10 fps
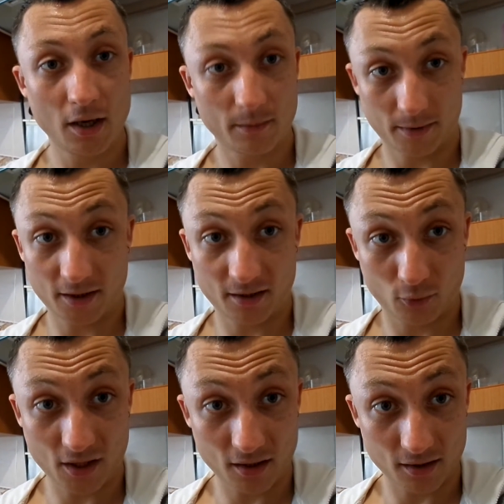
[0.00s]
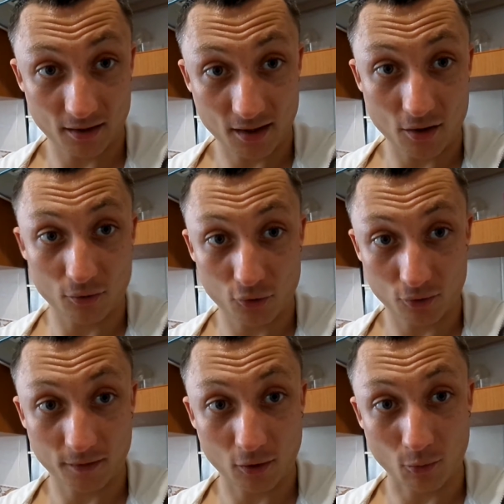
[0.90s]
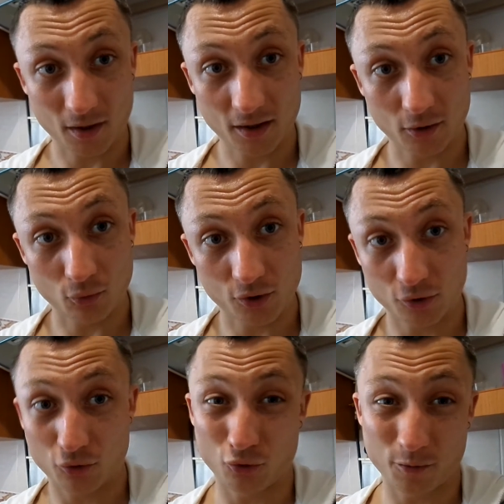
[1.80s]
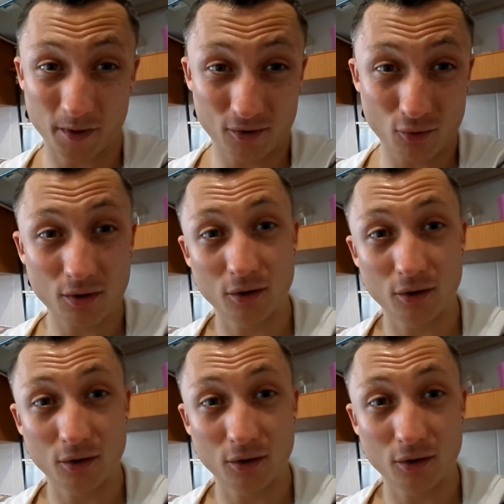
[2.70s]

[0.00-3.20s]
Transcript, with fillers: Поэтому я нарезаю еще в таком, когда оно уже чуть-чуть подсохло,